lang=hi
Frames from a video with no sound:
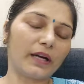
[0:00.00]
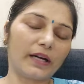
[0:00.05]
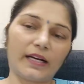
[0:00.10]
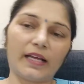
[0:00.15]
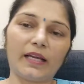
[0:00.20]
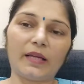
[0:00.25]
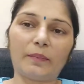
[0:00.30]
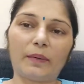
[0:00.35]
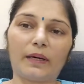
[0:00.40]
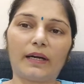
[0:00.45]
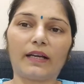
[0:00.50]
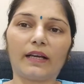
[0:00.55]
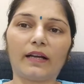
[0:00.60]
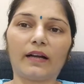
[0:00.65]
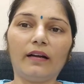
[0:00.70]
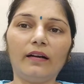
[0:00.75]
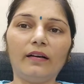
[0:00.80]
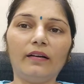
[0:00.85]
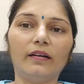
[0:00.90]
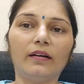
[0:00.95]
करना ही
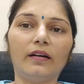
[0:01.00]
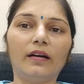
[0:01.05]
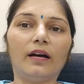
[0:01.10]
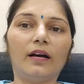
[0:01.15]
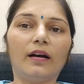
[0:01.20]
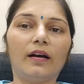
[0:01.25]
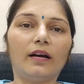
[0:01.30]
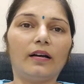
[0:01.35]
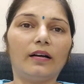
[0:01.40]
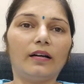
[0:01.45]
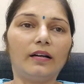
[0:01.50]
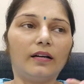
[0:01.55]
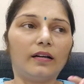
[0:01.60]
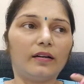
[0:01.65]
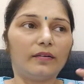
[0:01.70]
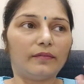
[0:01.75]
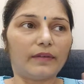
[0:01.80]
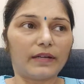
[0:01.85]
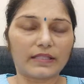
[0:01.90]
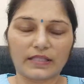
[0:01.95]
पड़ेगा
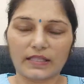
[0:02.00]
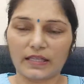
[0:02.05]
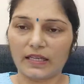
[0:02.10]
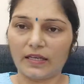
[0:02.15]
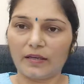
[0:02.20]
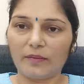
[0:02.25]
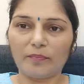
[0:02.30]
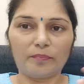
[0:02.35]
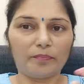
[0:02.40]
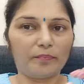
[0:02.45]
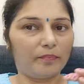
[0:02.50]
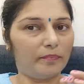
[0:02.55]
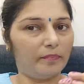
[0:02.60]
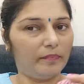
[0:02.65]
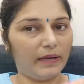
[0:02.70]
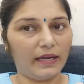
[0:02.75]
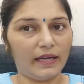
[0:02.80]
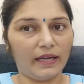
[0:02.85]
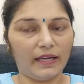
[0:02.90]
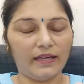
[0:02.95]
वैसे
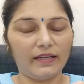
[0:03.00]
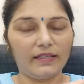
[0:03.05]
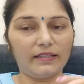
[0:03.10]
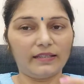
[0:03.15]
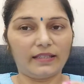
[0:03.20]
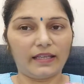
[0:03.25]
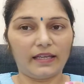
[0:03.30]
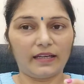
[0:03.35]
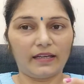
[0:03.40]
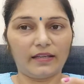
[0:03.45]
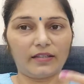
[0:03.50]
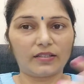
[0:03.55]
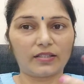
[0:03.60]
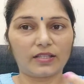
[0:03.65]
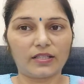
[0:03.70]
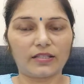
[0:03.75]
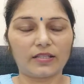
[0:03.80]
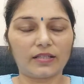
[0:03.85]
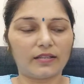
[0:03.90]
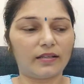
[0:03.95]
मैं ये
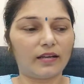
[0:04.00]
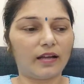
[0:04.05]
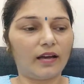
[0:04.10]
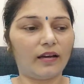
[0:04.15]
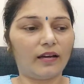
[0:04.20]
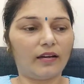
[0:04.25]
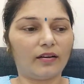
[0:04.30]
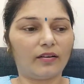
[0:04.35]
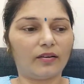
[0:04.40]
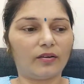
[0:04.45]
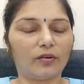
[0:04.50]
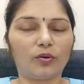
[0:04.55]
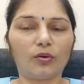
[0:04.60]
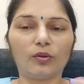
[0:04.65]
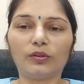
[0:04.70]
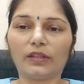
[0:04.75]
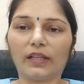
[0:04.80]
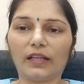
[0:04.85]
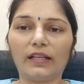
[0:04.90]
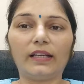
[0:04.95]
डिसीजन ना
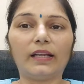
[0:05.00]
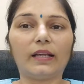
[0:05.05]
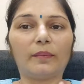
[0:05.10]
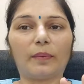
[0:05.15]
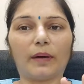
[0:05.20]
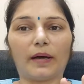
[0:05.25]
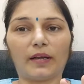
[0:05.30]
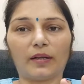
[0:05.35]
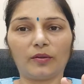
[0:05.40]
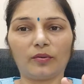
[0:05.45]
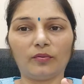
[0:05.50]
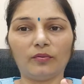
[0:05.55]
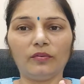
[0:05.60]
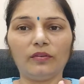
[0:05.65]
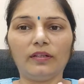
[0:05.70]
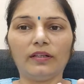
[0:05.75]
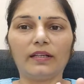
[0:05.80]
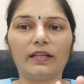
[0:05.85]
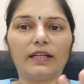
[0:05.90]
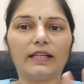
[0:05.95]
खुद नहीं ले पा रही हूँ
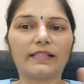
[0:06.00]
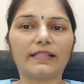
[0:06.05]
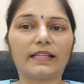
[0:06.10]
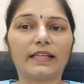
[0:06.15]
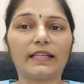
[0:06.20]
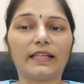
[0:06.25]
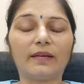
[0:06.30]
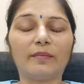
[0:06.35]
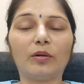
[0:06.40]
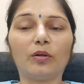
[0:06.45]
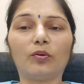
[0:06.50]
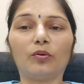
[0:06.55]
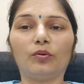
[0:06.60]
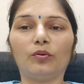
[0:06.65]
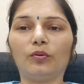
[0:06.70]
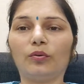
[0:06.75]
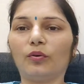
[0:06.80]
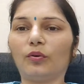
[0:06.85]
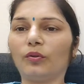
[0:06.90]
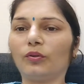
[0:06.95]
इसके लिए मैं
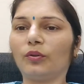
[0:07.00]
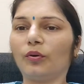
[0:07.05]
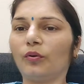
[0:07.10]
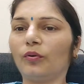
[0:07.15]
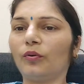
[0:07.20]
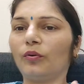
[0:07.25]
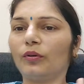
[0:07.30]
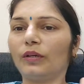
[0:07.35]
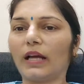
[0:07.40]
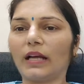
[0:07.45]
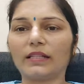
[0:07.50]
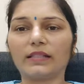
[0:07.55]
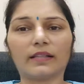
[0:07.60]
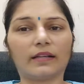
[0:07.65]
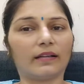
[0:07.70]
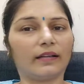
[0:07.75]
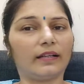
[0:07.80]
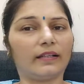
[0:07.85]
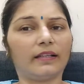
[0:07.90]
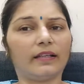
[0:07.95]
गुल्लू को दोनों डांस
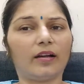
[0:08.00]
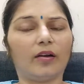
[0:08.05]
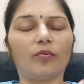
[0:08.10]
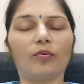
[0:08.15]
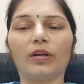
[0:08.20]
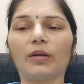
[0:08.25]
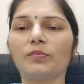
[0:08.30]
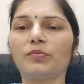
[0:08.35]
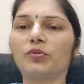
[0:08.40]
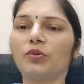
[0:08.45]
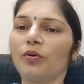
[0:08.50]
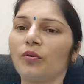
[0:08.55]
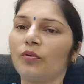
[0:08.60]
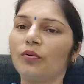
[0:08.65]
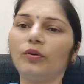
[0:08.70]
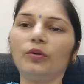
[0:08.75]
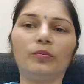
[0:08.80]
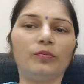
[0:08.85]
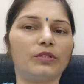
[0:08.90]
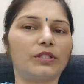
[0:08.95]
करके दिखाऊंगी अब जो
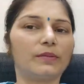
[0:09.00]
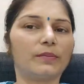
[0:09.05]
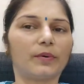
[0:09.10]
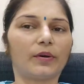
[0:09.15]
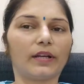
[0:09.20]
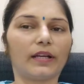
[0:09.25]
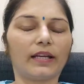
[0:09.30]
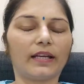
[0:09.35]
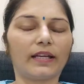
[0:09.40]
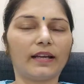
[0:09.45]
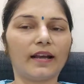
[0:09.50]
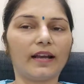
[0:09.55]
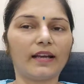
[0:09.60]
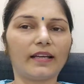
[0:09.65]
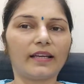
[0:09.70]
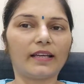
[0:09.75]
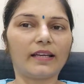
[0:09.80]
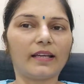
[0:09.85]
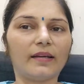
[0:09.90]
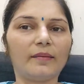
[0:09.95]
गुल्लू मुझे बोलेगी ना
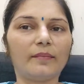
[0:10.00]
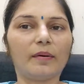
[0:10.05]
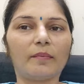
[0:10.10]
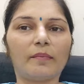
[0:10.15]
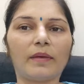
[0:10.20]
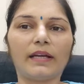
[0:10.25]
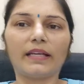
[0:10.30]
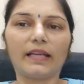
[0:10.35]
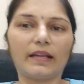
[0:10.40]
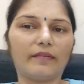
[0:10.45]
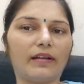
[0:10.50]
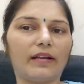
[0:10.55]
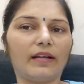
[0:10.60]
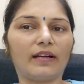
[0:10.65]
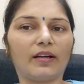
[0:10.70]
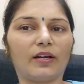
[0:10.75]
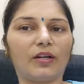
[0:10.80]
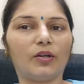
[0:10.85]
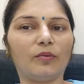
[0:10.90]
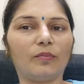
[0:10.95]
कि मम्मा ये वाला
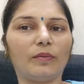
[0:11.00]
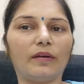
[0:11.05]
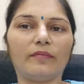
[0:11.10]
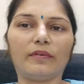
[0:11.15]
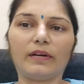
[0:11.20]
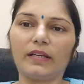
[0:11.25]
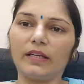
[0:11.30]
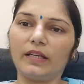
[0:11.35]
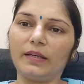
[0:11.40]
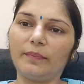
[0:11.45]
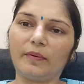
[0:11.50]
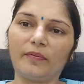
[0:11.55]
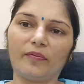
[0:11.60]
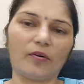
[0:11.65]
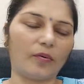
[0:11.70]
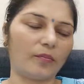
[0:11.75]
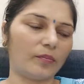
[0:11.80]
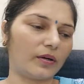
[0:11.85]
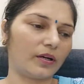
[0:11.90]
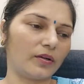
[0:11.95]
कर लो मैं वही
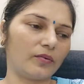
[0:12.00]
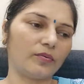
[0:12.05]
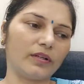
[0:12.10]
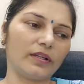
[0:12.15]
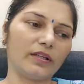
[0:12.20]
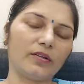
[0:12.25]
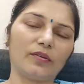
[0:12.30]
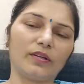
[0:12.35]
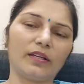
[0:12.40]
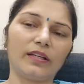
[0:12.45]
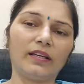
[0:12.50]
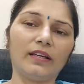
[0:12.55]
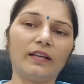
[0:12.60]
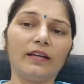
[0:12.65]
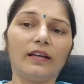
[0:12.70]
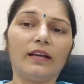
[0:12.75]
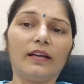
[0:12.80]
परफॉर्म करूंगी क्योंकि